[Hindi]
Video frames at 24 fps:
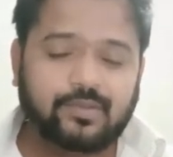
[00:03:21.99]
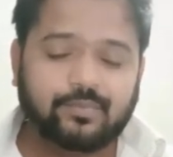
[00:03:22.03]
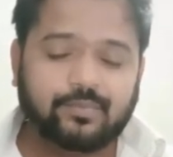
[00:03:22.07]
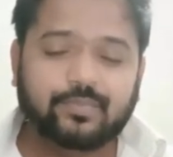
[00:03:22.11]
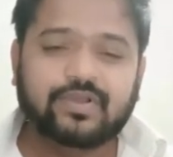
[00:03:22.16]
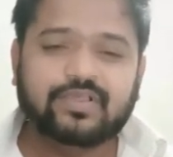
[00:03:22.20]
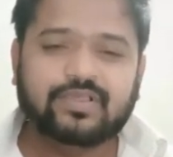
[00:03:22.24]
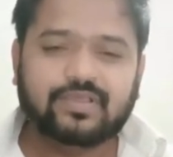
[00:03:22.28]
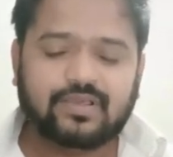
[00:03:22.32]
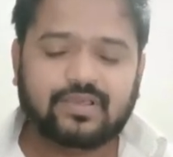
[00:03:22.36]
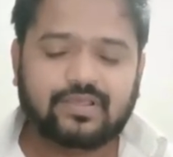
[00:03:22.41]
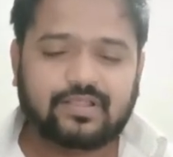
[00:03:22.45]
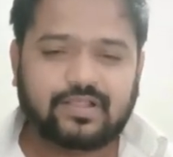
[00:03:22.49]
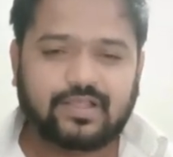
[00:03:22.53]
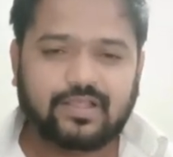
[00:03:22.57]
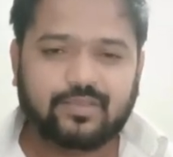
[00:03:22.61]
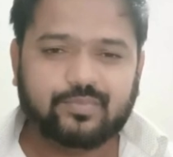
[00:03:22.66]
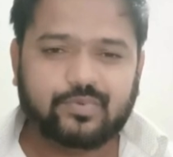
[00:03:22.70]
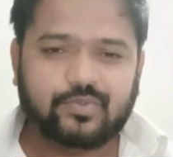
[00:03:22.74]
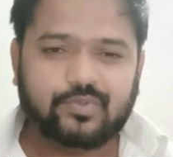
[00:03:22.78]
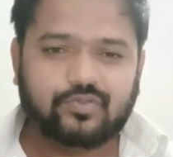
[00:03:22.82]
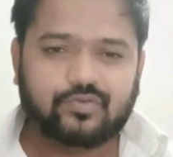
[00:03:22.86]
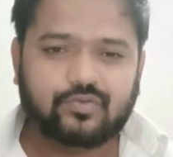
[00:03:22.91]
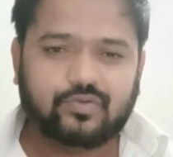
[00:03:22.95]
बजाज
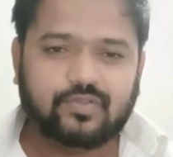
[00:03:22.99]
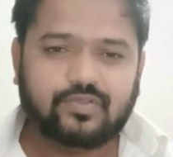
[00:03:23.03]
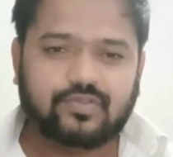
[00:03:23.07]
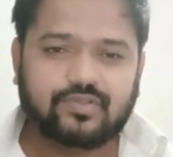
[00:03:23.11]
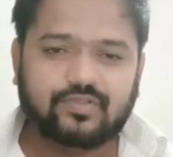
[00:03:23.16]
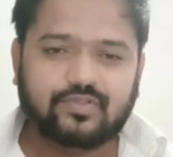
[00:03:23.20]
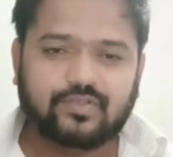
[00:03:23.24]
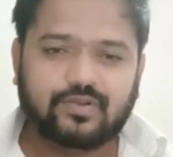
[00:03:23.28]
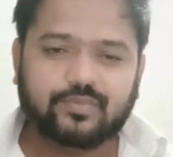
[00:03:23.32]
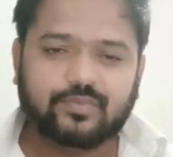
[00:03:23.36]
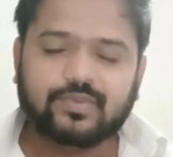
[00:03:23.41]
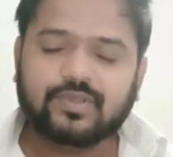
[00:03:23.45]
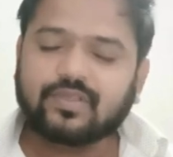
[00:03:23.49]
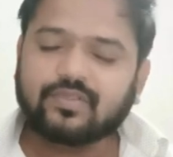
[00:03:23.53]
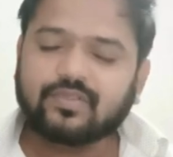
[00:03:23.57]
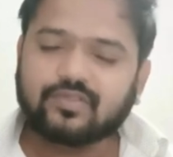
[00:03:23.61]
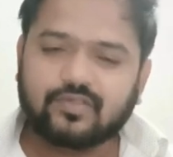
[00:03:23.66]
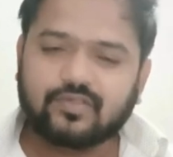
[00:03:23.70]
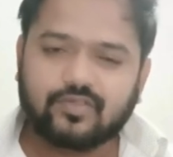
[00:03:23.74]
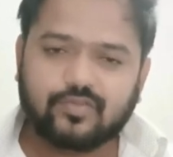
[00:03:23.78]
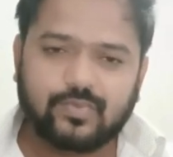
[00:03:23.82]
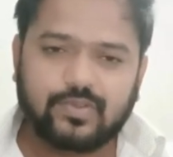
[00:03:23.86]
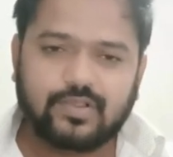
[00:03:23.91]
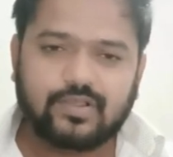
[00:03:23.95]
लाइफ इंश्योरेंस की तरफ या
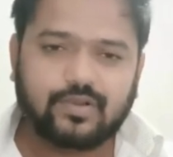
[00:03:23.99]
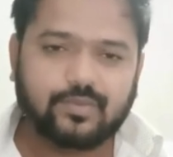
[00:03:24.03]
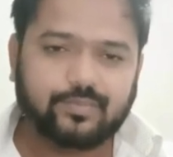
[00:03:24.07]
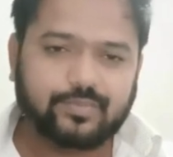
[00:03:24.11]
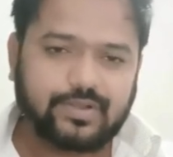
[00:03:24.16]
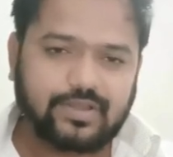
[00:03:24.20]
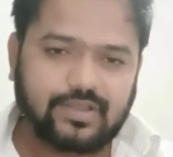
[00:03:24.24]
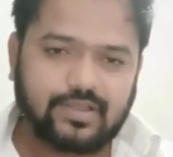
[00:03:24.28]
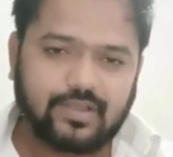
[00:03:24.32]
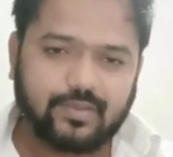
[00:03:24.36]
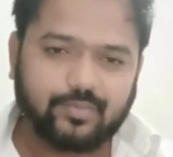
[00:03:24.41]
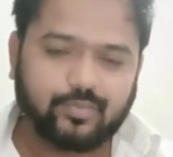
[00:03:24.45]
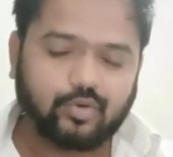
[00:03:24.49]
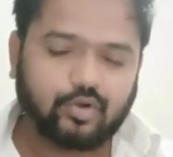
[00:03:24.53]
जिस भी कंपनी का